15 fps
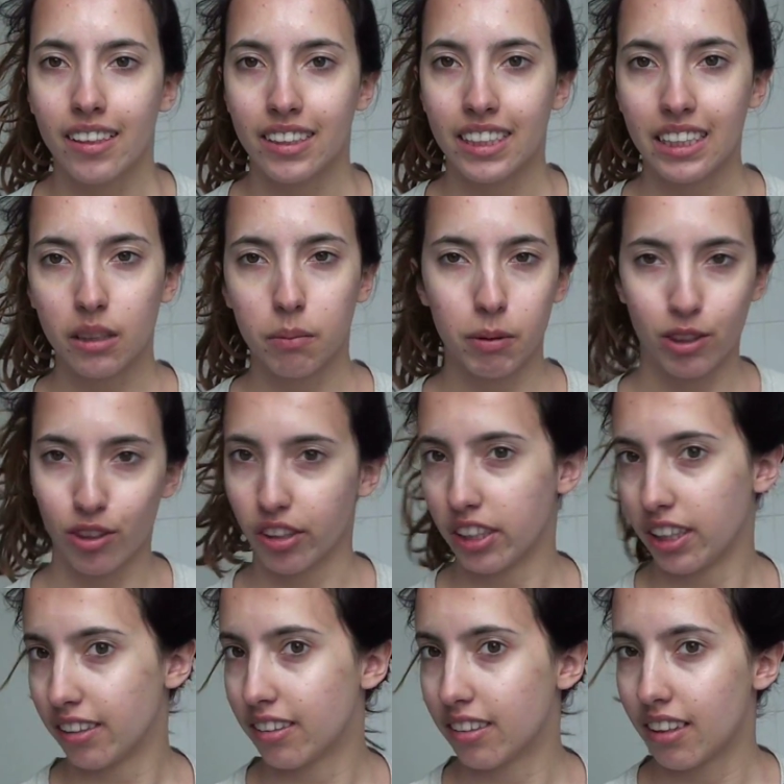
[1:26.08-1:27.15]
nicht
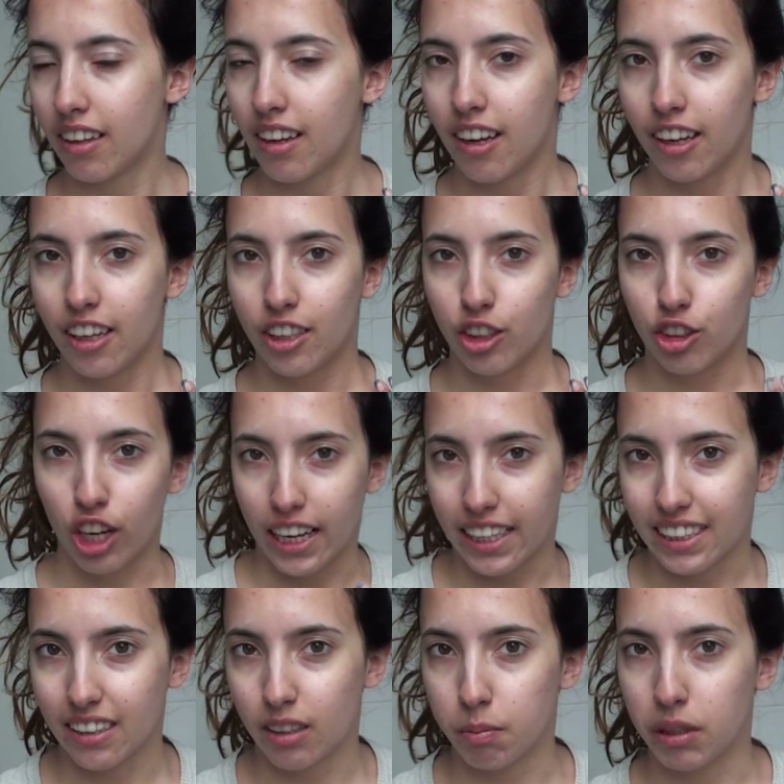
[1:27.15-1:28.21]
besonders
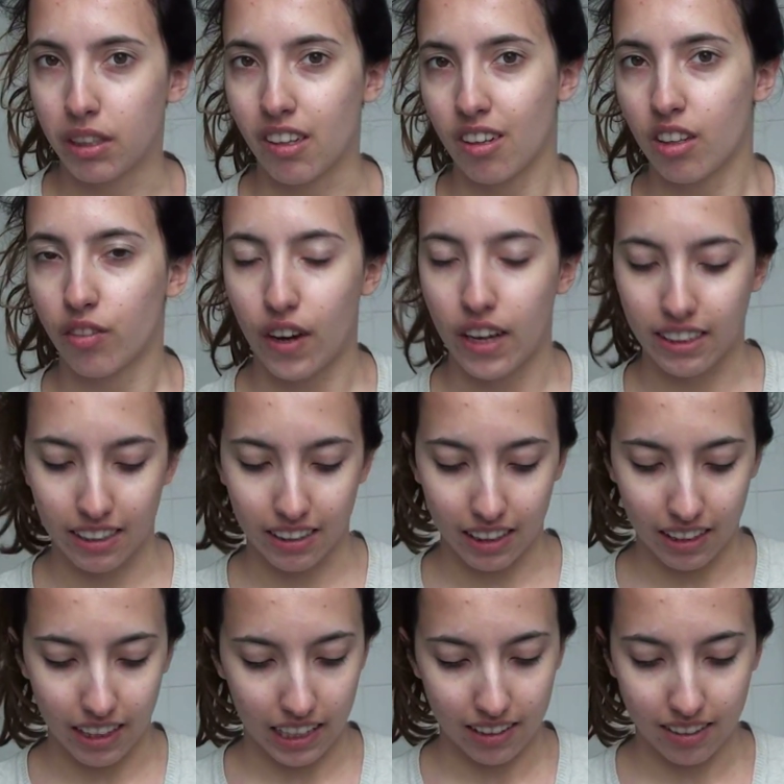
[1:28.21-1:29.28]
schlecht ist bzw.
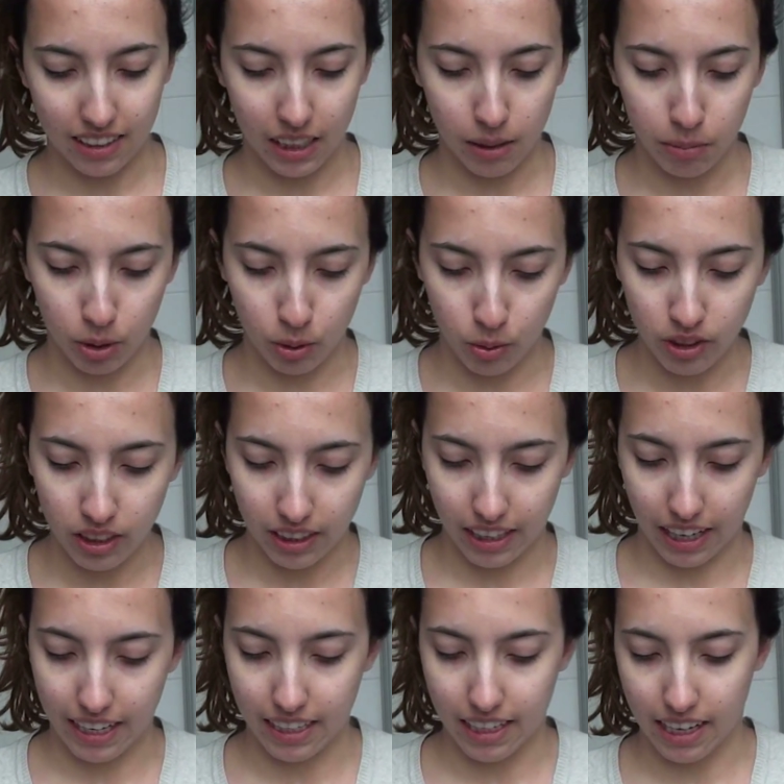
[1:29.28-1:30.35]
extrem zu
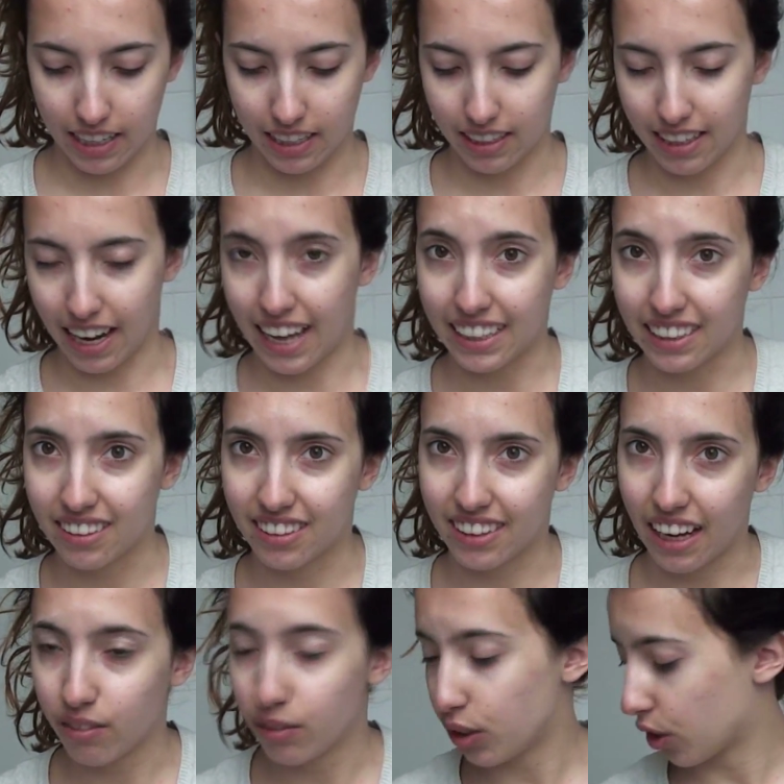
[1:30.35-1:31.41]
Unreinheiten neigt,
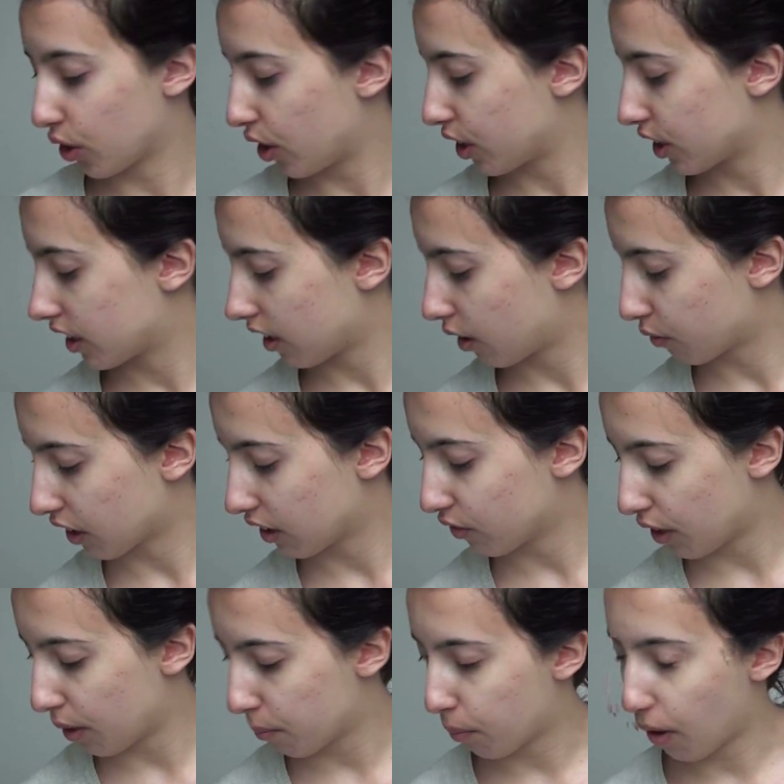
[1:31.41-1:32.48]
dann würde ich euch auf jeden
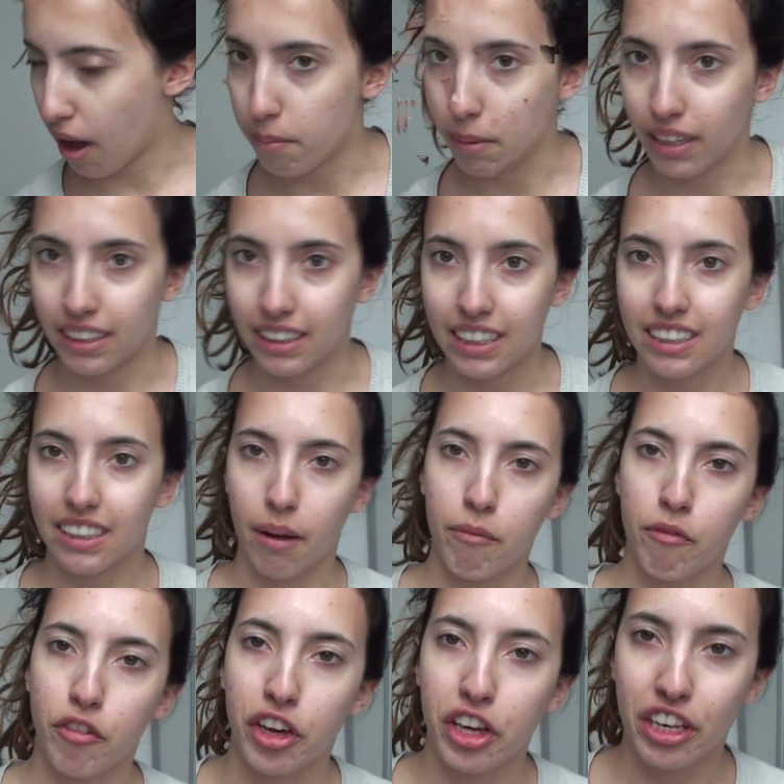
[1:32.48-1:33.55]
Fall einen Primer nicht
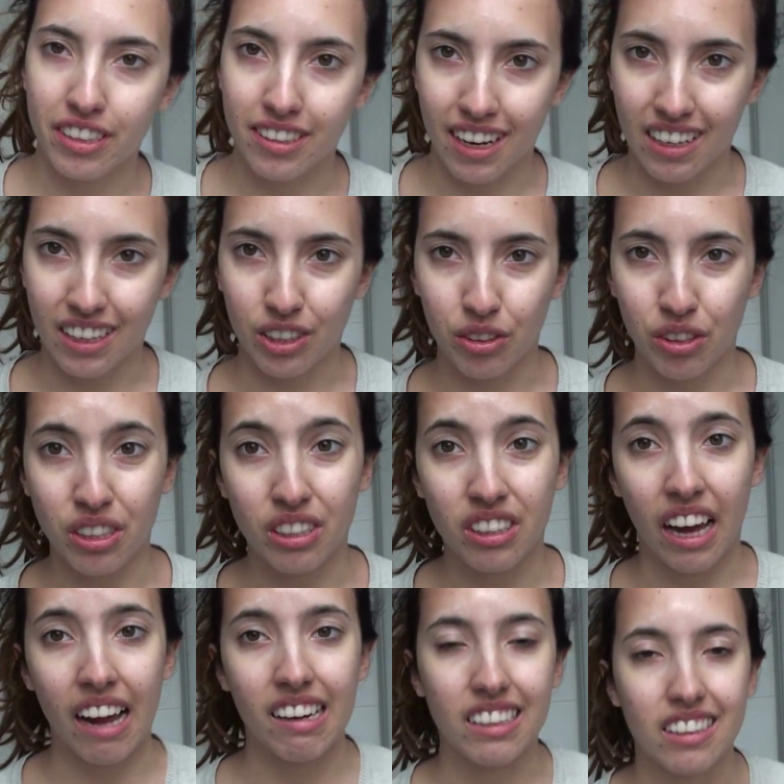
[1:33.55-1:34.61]
empfehlen, da
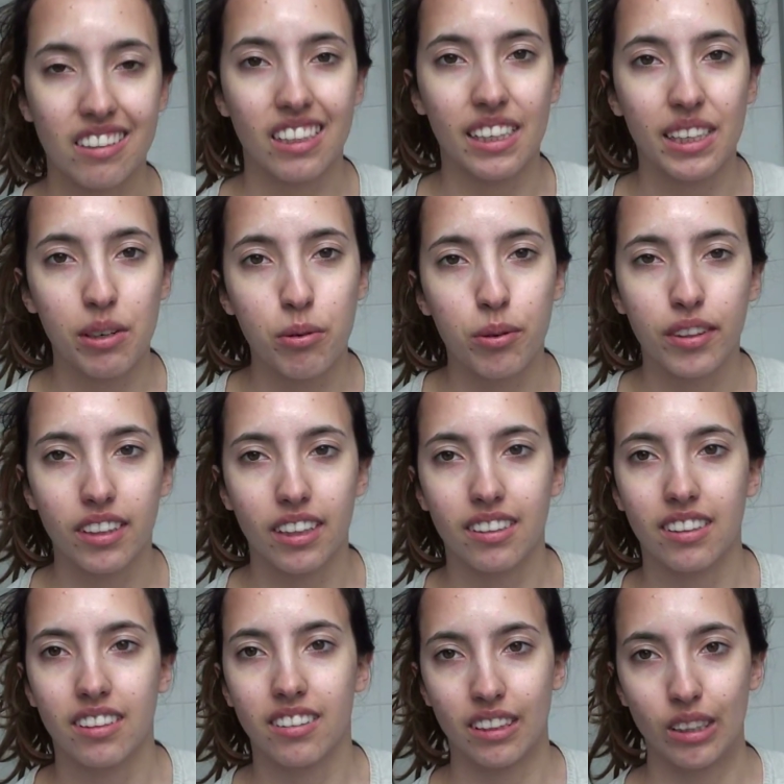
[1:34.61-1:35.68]
natürlich einige Silikone da
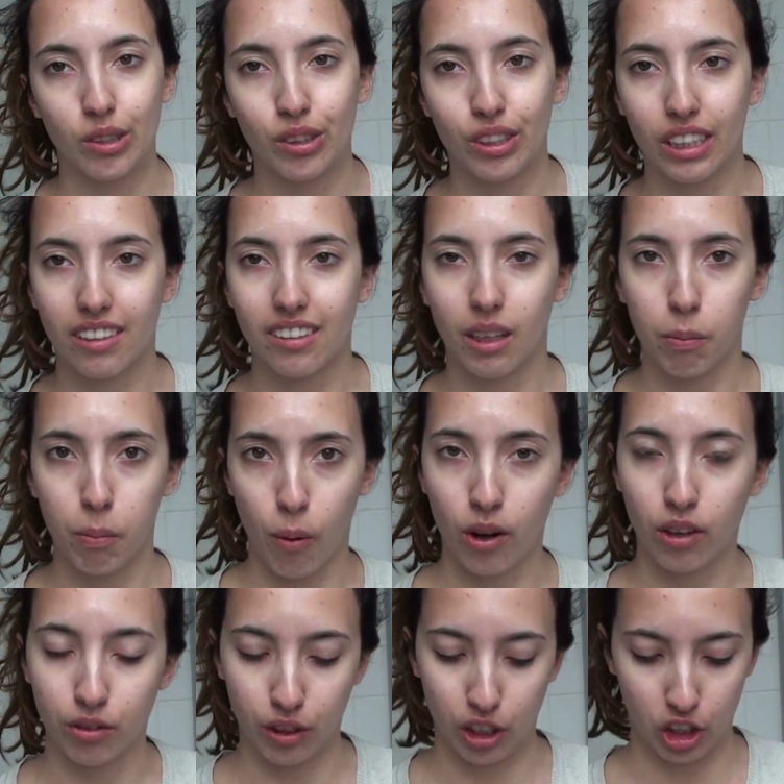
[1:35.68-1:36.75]
drin sind und das die
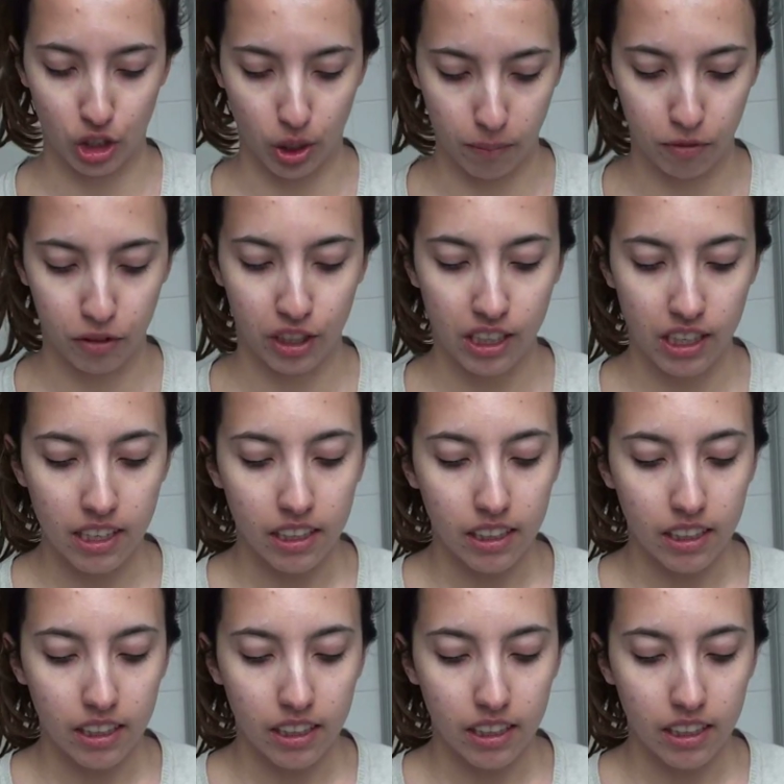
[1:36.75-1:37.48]
Poren verstopft.